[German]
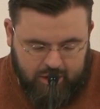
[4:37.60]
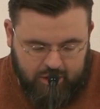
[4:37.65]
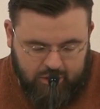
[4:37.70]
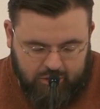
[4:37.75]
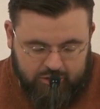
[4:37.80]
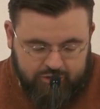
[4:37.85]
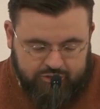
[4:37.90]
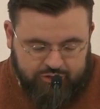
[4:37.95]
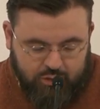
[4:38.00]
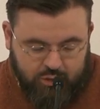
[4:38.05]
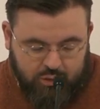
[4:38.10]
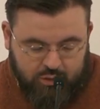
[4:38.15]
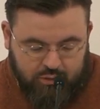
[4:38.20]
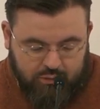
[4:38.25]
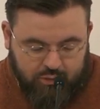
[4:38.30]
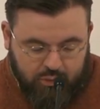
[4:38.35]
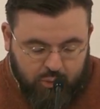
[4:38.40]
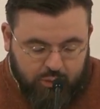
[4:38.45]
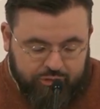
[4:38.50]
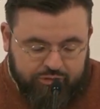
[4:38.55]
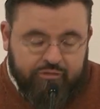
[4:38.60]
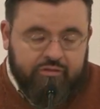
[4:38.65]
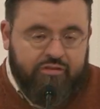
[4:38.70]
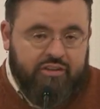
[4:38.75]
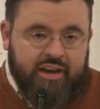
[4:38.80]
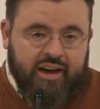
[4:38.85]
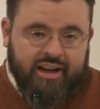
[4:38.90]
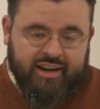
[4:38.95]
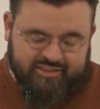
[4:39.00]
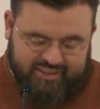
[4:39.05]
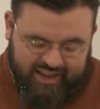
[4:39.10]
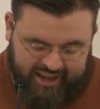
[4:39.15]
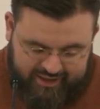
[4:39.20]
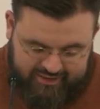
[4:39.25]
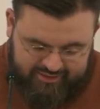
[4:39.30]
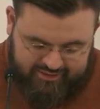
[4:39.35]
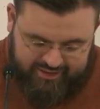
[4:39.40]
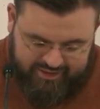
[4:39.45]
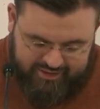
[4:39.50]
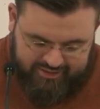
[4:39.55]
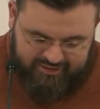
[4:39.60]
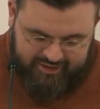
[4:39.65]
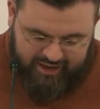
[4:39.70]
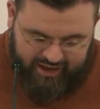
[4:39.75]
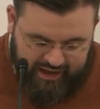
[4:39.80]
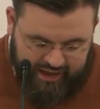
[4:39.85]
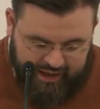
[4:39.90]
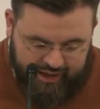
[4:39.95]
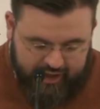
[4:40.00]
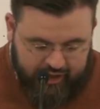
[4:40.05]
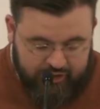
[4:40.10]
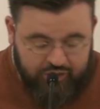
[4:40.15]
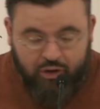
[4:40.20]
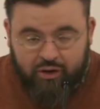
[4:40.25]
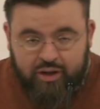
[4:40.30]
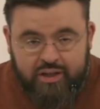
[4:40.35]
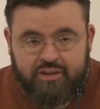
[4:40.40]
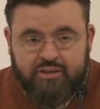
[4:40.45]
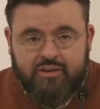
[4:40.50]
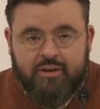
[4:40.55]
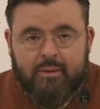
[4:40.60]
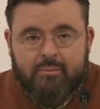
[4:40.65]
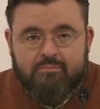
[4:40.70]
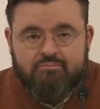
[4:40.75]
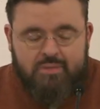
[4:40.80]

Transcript: Und so rufen wir als ACCH erneut